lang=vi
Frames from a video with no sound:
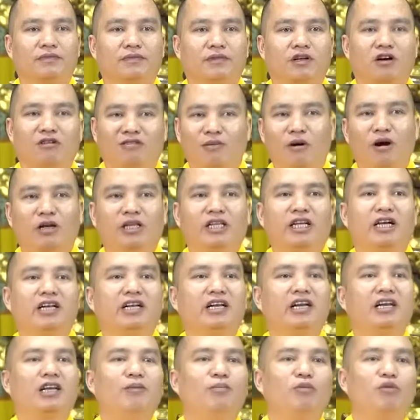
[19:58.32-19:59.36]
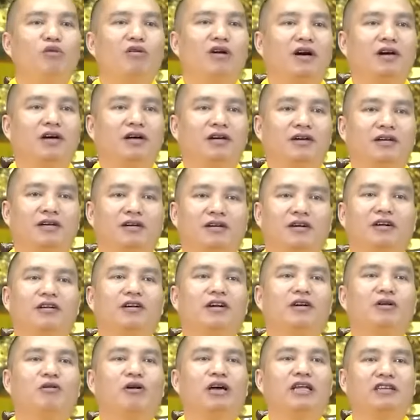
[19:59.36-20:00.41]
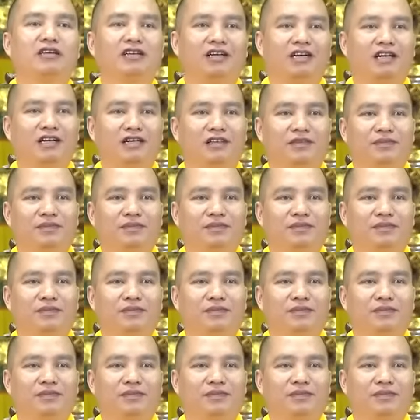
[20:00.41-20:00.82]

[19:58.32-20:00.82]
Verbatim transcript: họ phải bỏ tiền ra để mua, họ rất quay thường.